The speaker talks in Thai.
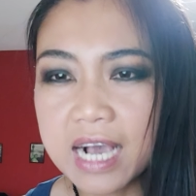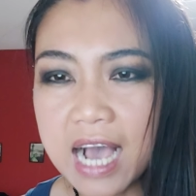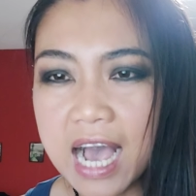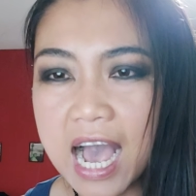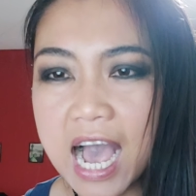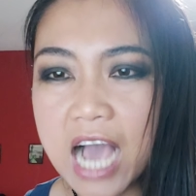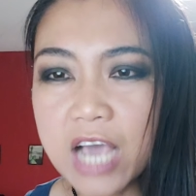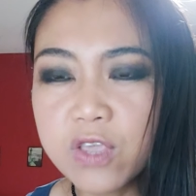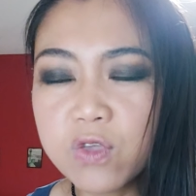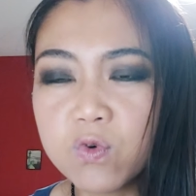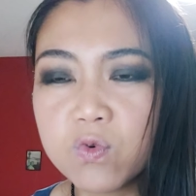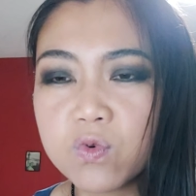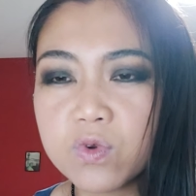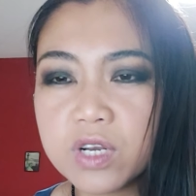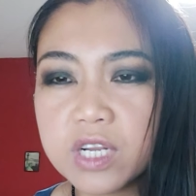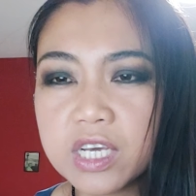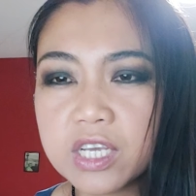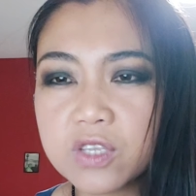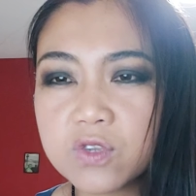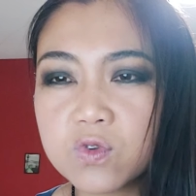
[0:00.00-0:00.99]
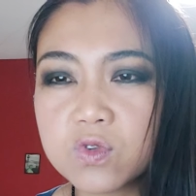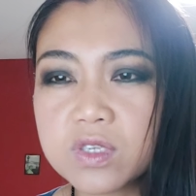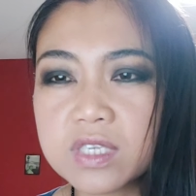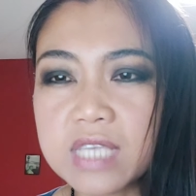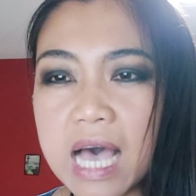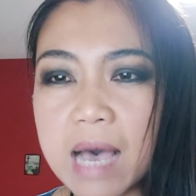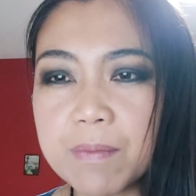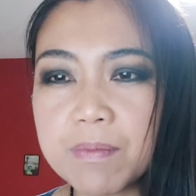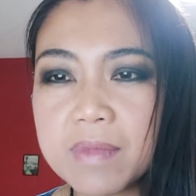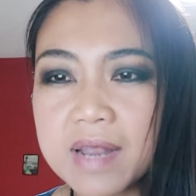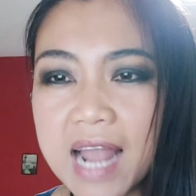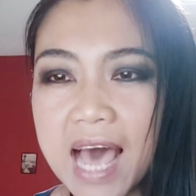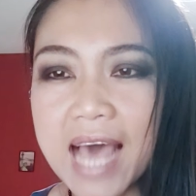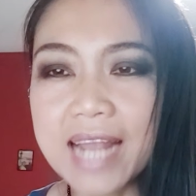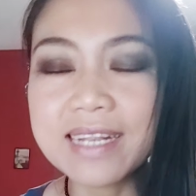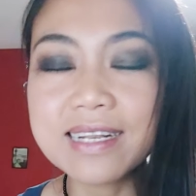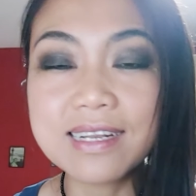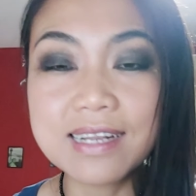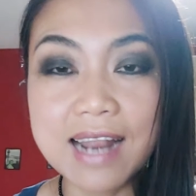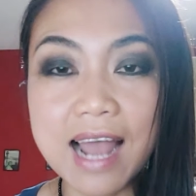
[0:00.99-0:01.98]
ค้างอยู่ 1.3 ล้า
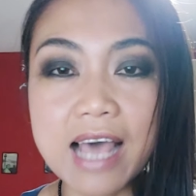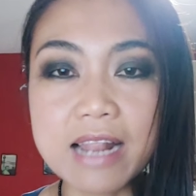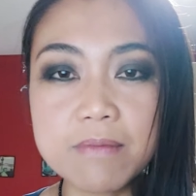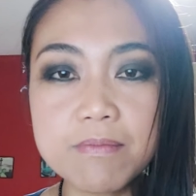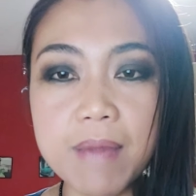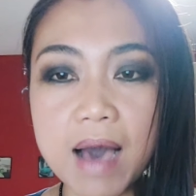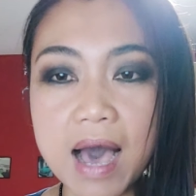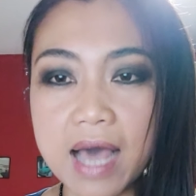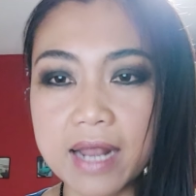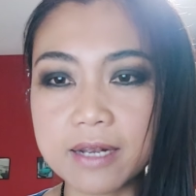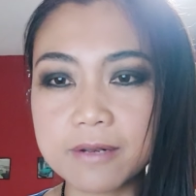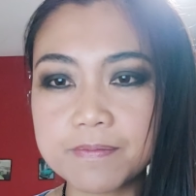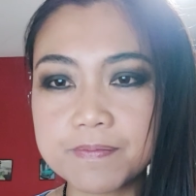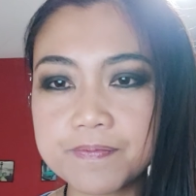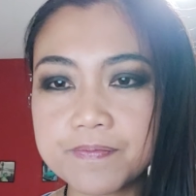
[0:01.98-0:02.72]
นล้านบาท